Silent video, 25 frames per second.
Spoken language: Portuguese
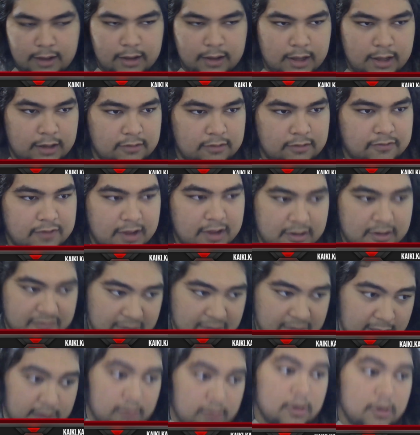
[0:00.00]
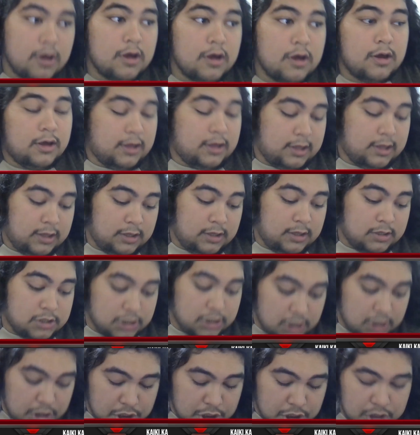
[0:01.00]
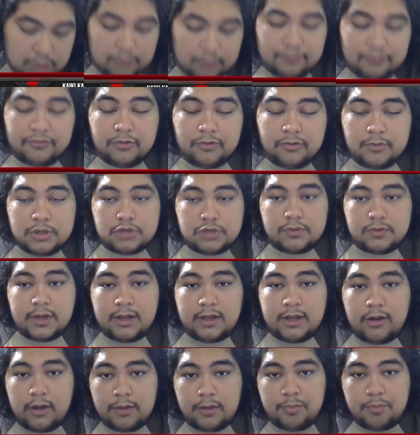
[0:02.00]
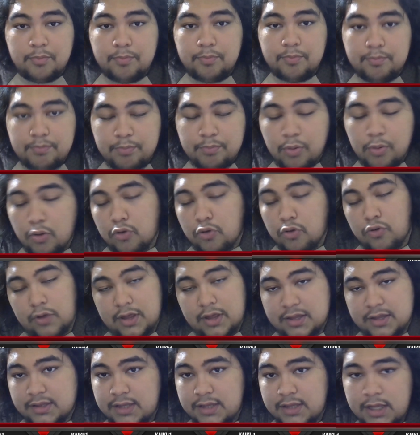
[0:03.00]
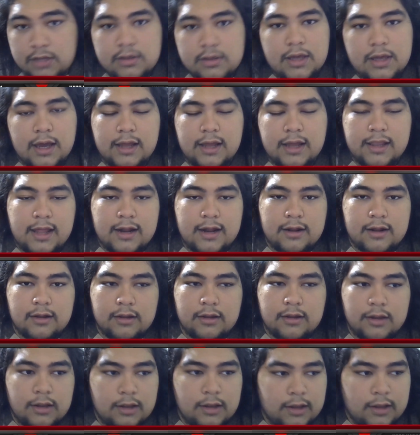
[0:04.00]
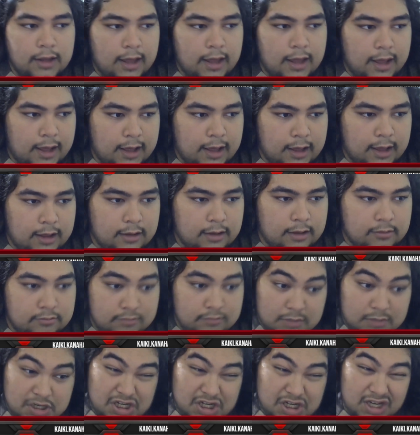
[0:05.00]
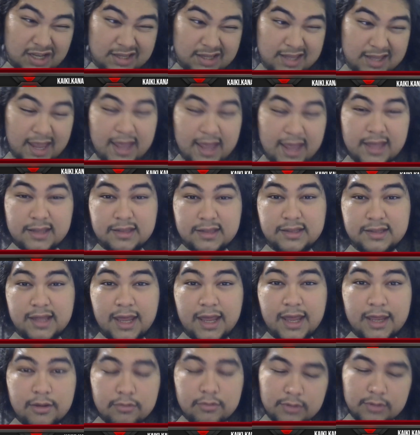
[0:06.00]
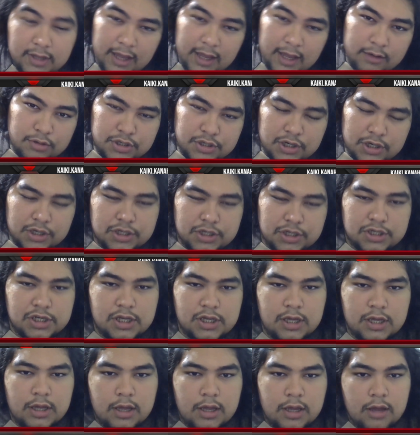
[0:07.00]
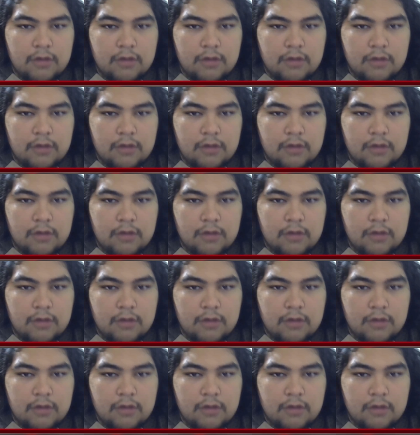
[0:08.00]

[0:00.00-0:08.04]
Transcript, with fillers: Ele, ele veio e dirigiu um filme de um herói pouco conhecido, que a galera é, tinha até receio, que era o Shang-Chi.